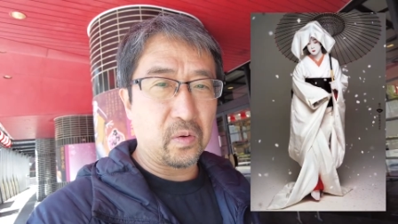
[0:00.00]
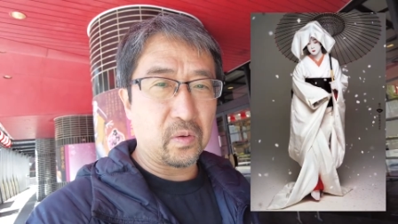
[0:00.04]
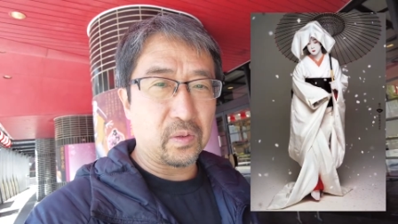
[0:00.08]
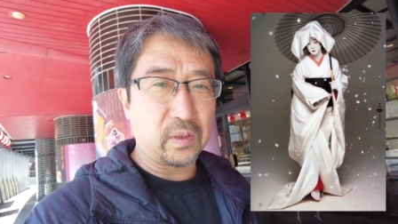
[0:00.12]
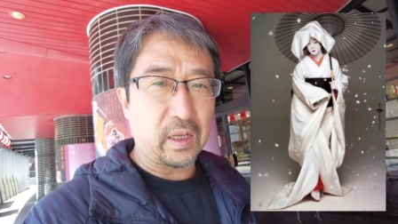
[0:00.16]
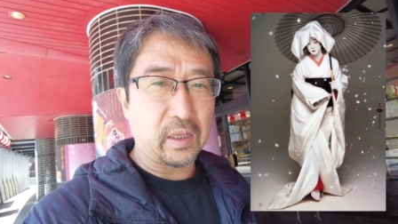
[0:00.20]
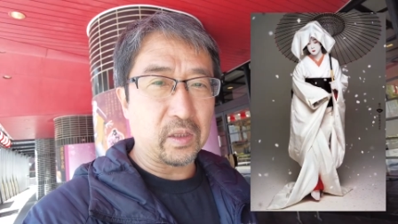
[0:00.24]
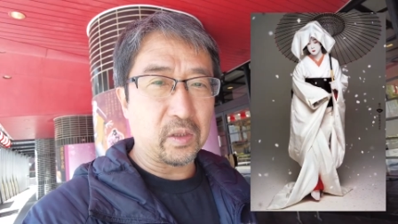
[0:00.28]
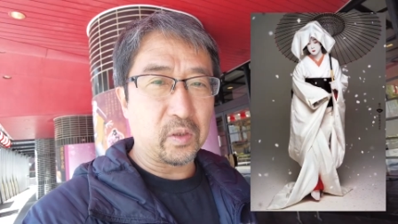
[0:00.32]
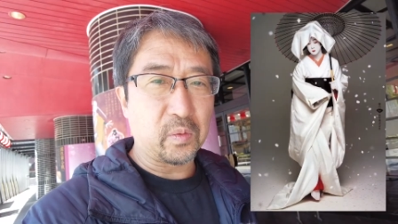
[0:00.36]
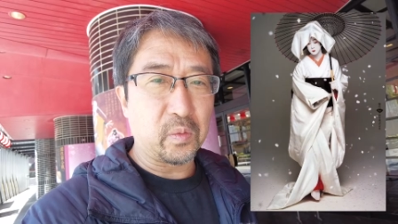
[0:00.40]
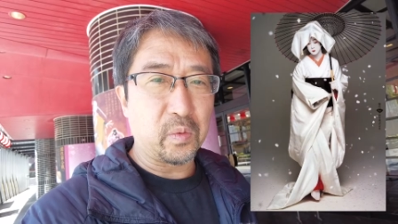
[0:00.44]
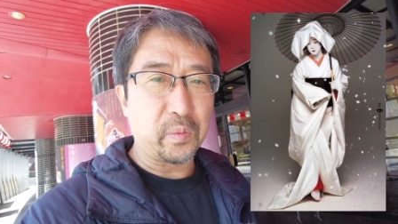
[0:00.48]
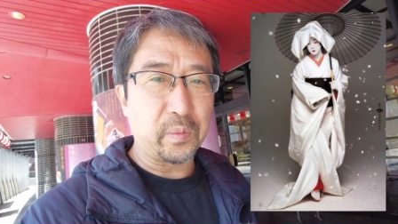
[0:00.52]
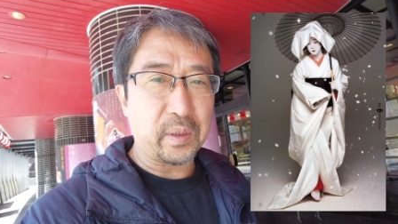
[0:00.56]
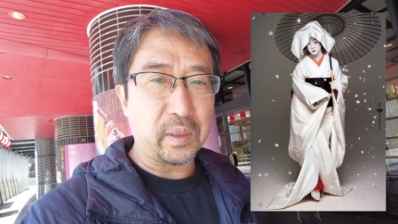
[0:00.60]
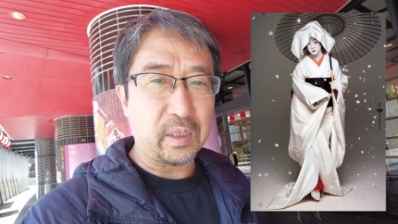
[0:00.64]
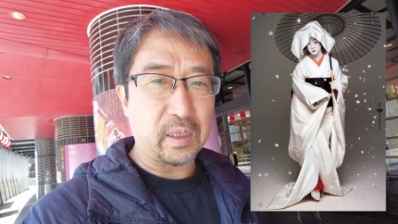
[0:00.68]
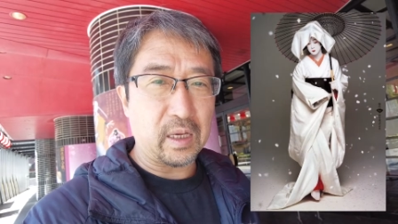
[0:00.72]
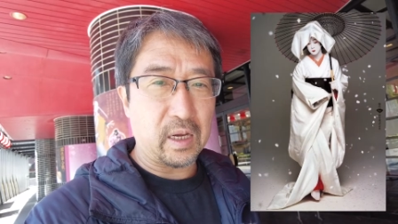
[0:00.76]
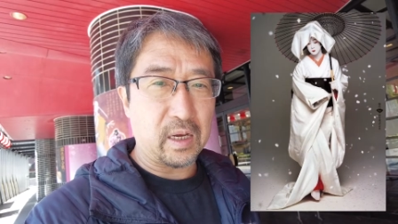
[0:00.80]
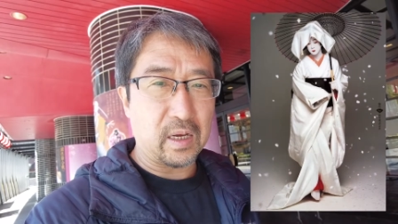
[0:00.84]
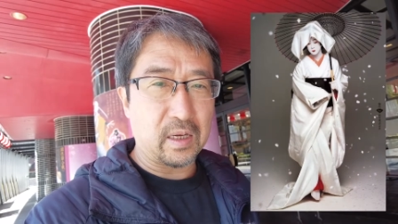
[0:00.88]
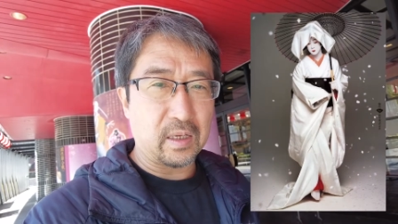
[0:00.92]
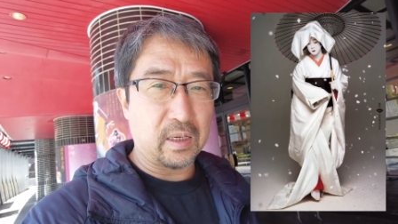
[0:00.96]
何度も見
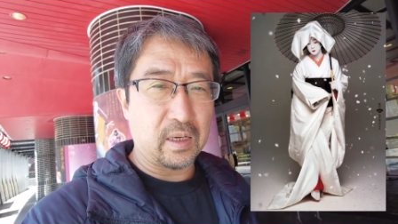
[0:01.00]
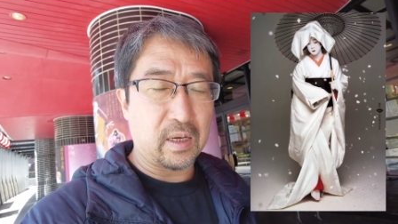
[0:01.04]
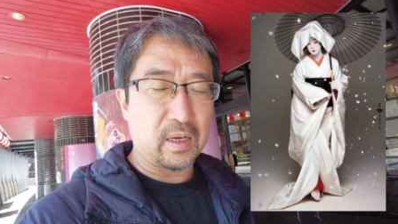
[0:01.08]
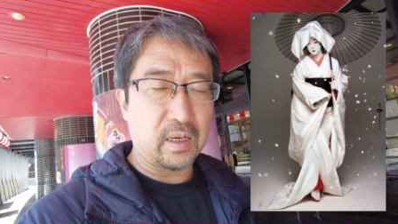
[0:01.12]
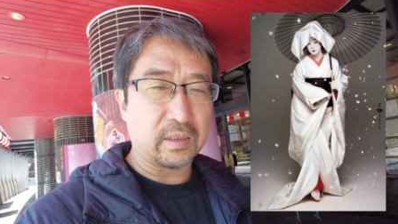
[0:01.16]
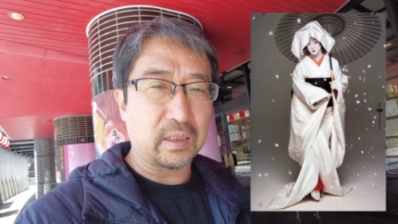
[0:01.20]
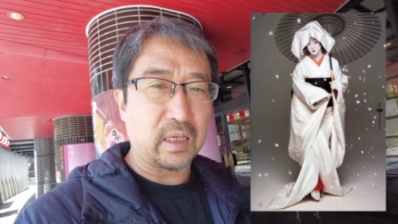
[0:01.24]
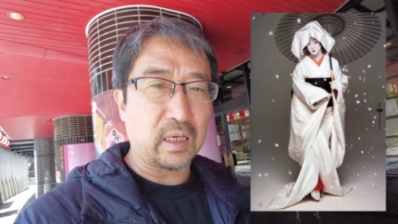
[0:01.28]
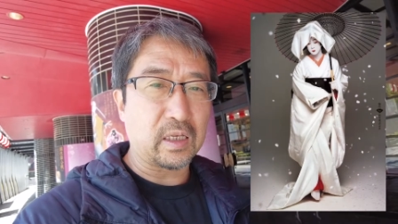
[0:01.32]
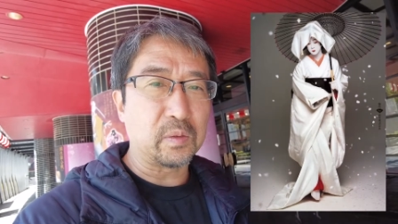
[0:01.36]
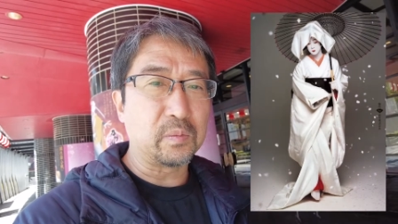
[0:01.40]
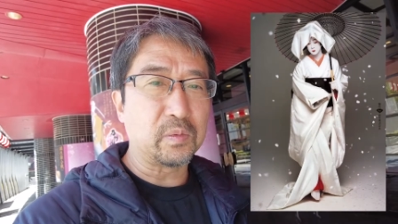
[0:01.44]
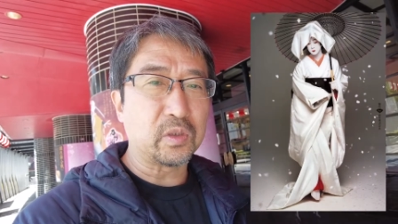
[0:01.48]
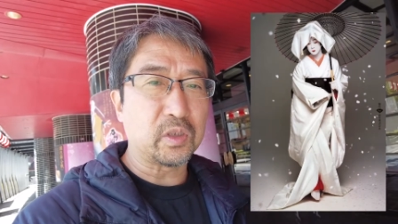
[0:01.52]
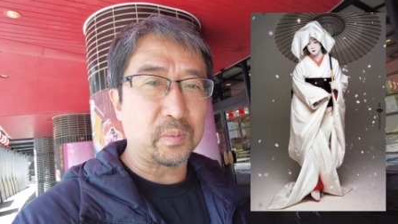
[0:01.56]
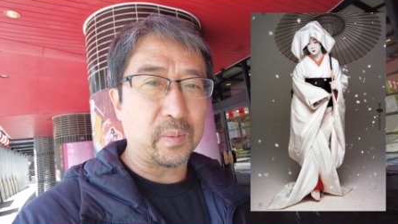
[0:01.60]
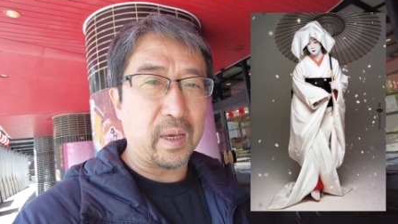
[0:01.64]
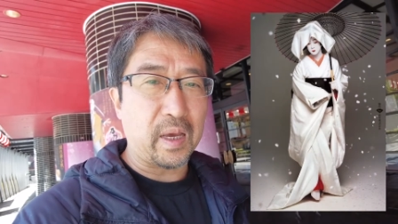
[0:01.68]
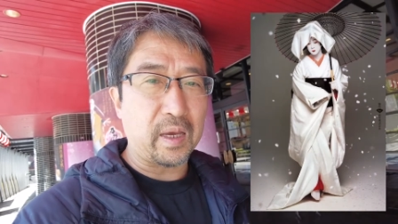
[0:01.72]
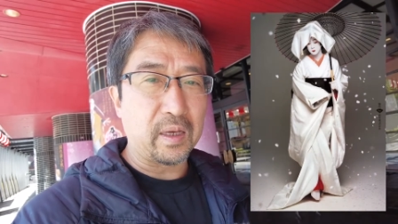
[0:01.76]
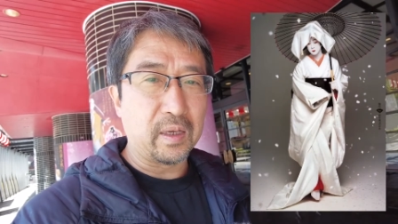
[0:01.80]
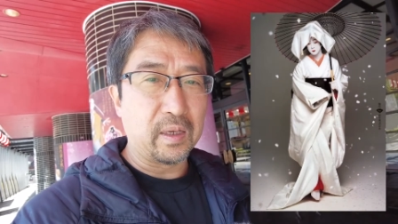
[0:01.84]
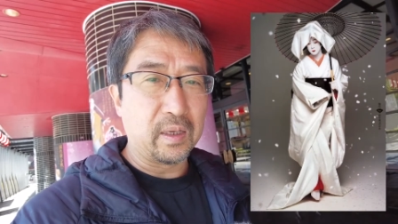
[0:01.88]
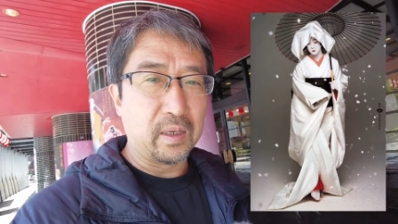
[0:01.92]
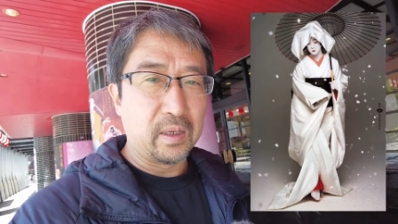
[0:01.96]
た「詐欺
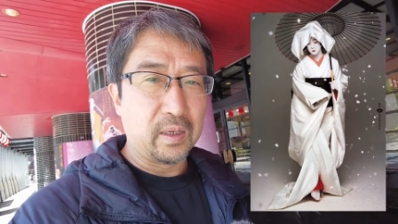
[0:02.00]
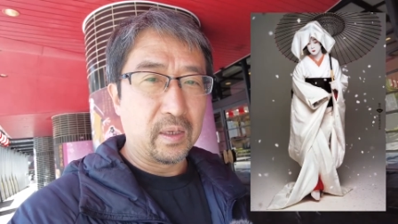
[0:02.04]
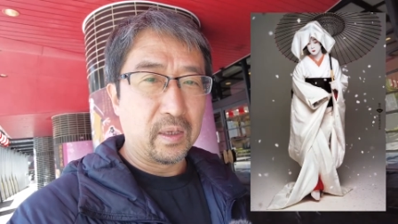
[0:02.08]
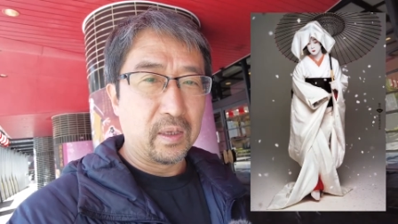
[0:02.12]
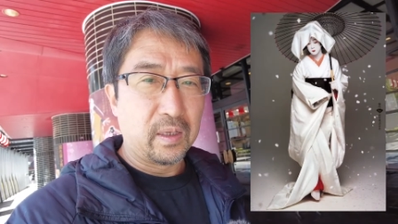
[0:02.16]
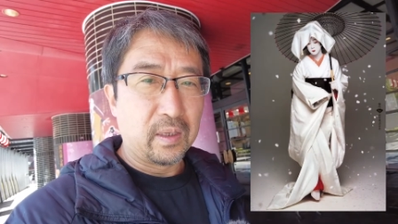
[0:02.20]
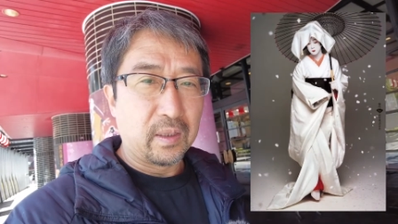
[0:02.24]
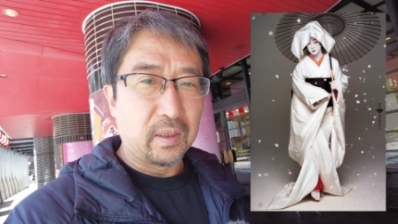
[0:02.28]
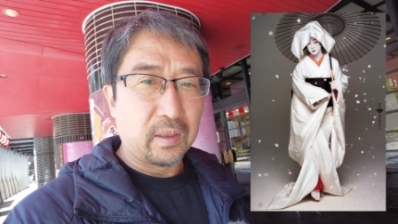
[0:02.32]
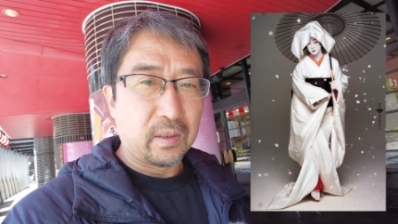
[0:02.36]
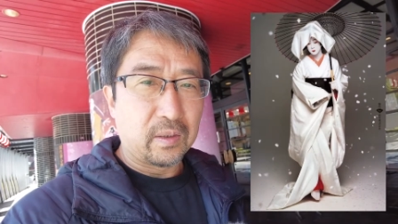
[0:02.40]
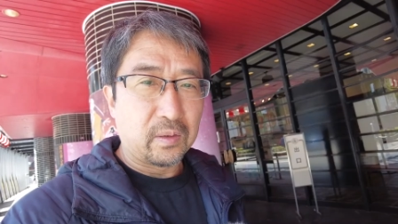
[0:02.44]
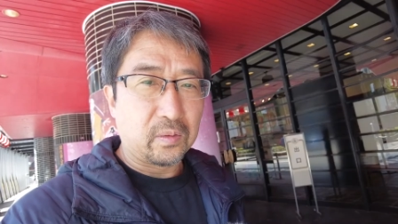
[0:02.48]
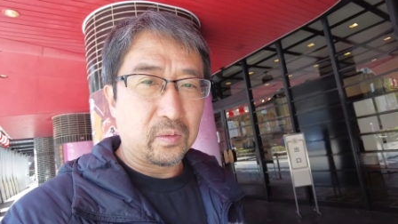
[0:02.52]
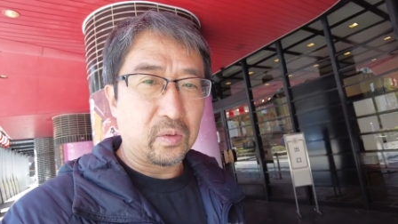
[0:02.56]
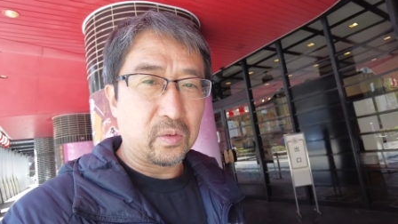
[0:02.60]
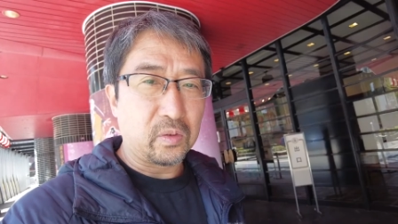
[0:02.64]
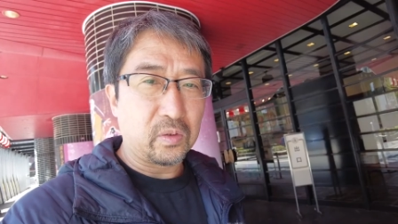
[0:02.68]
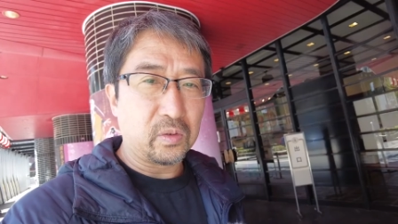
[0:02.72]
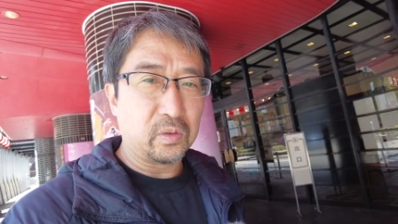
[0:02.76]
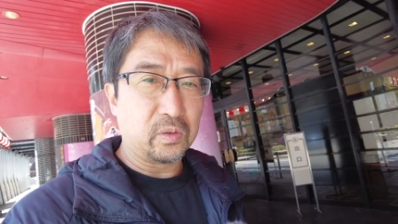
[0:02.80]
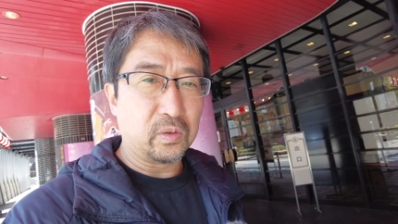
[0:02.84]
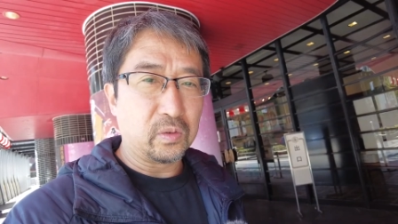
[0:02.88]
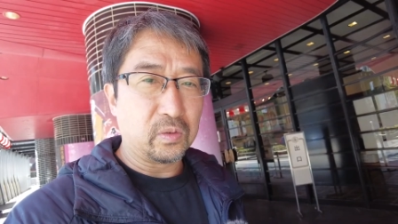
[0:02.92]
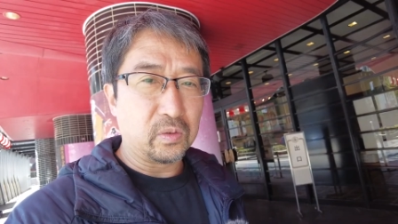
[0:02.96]
娘」と
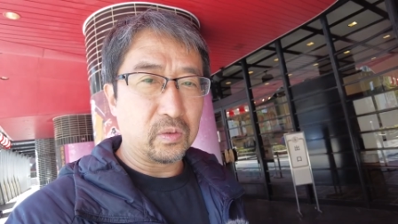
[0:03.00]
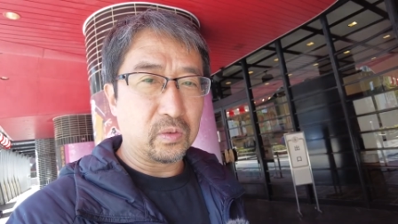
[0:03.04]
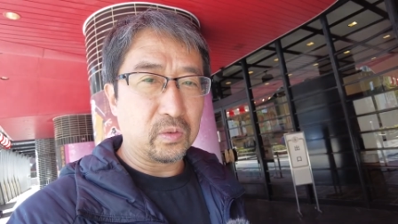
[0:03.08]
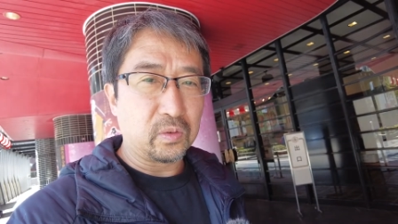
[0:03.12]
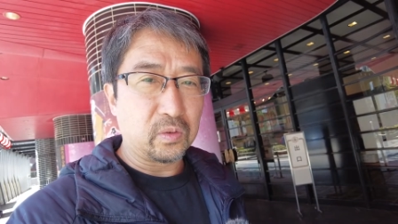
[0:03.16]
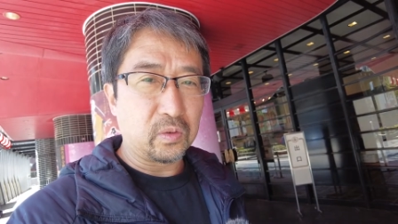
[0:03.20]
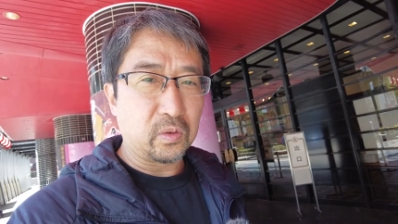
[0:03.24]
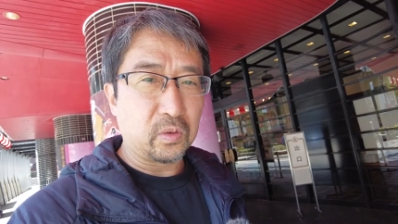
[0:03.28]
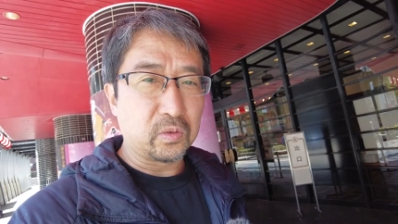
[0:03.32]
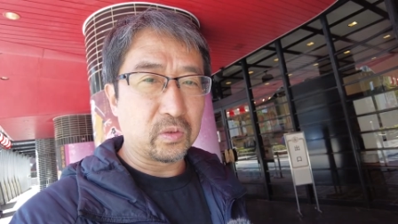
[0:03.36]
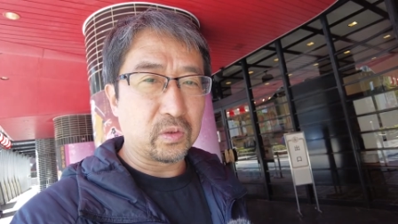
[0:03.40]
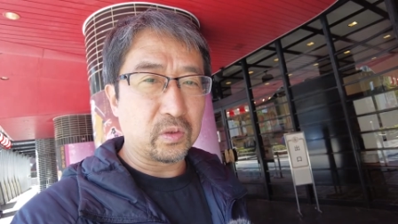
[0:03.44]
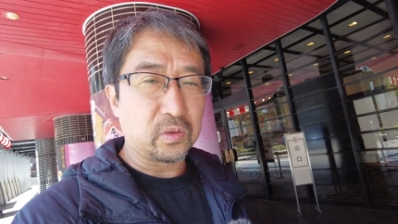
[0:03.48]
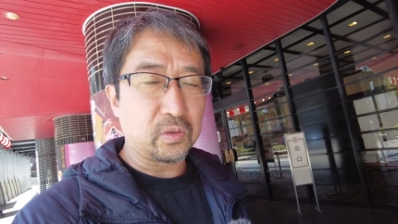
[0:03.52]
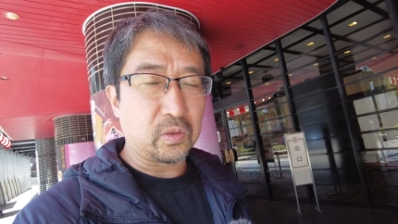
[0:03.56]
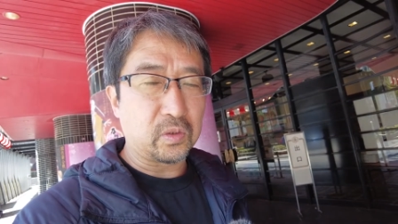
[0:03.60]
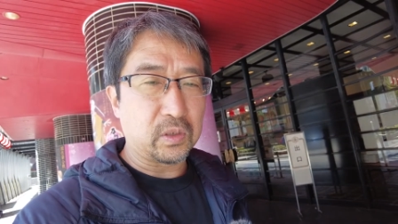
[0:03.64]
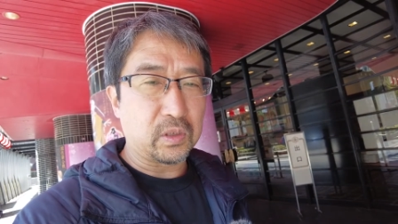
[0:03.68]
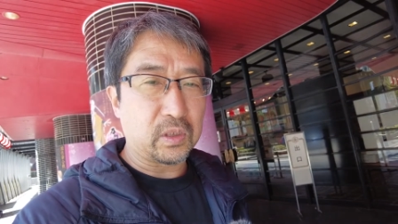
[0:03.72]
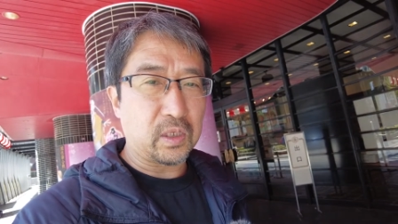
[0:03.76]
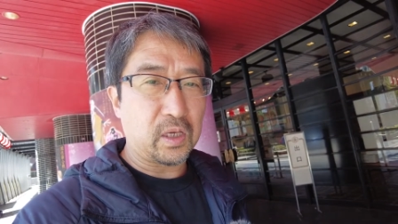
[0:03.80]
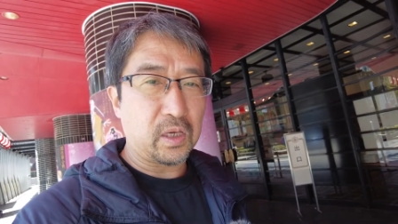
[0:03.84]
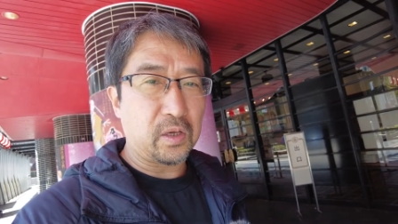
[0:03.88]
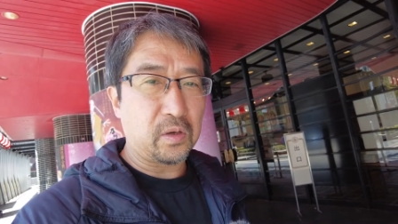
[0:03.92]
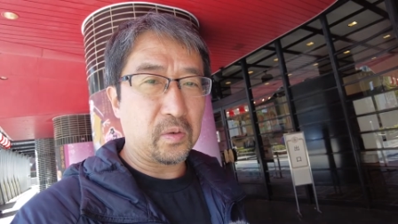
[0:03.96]
いう4つの
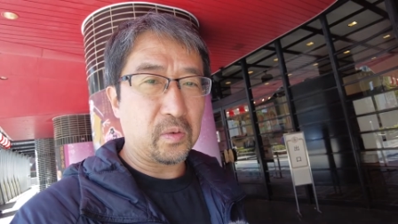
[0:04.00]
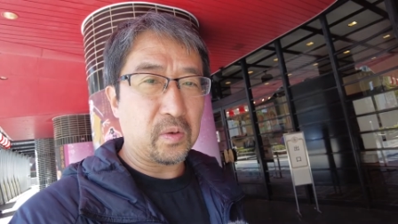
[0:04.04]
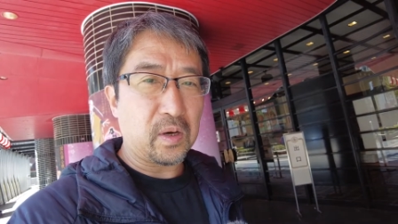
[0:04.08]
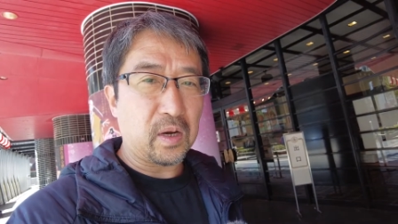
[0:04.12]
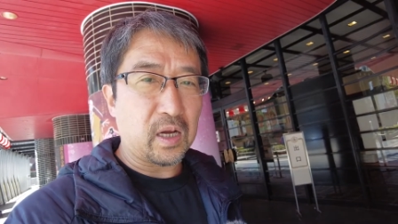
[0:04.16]
式を